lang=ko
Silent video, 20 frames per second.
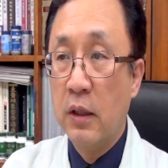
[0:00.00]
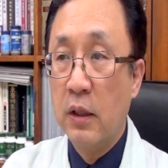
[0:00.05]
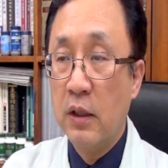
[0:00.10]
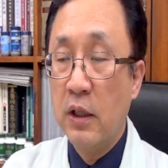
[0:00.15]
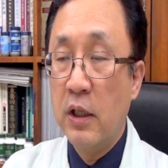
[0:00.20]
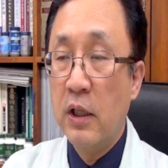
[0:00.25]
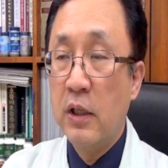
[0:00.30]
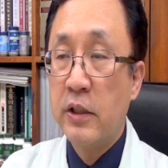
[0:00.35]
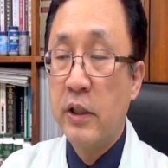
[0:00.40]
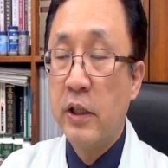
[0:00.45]

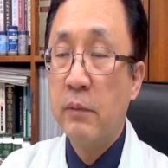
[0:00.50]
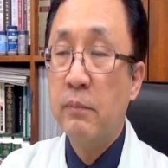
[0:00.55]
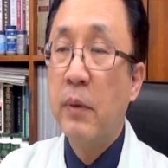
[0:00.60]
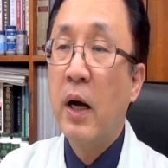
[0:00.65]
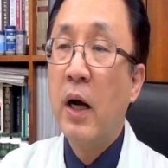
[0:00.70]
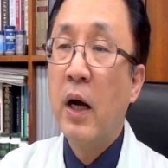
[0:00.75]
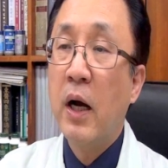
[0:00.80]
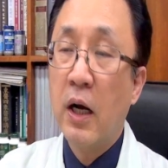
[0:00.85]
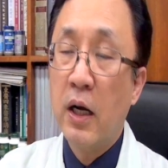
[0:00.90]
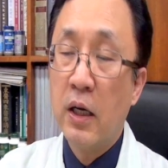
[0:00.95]
이
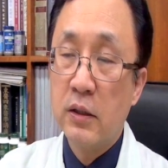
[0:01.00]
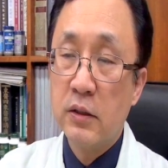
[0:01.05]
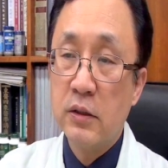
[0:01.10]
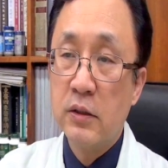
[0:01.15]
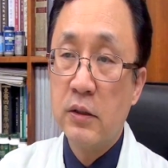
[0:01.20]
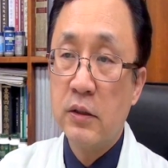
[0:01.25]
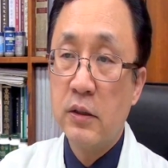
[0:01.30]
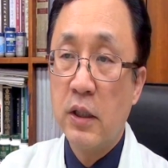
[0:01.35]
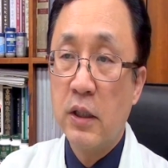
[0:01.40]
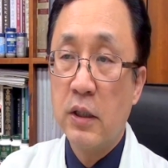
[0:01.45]

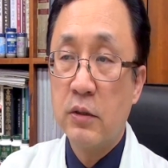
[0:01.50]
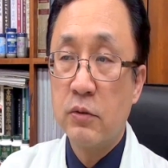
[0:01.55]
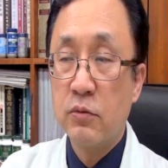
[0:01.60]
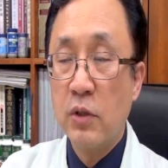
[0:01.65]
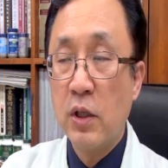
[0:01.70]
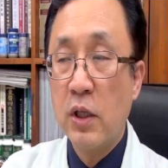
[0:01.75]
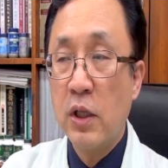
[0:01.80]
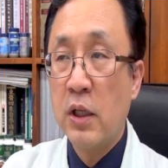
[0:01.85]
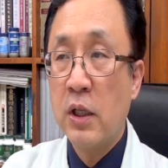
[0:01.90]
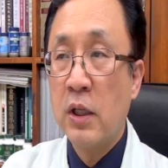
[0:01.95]
지방은 이제
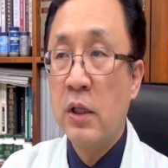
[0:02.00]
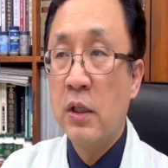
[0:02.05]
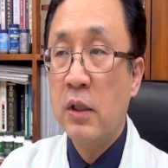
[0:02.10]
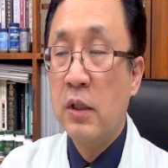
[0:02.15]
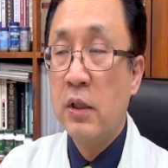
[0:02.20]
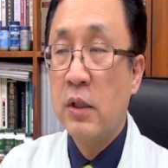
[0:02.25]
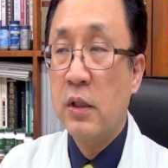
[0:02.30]
우리